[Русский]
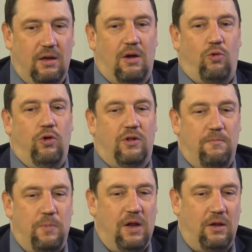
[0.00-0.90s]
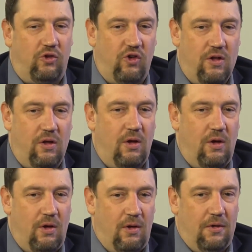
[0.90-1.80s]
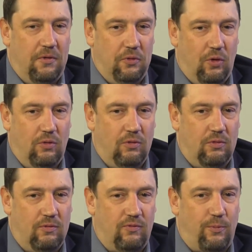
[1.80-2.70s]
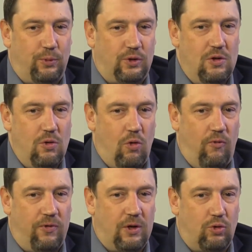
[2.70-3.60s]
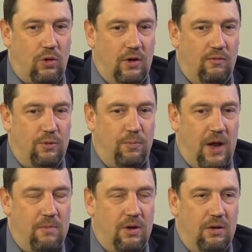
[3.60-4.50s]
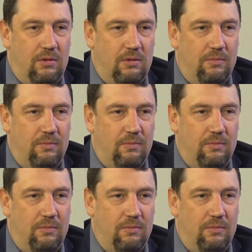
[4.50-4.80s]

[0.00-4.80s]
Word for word: ли какой-то перечень ну, выпускников, которые вот прямо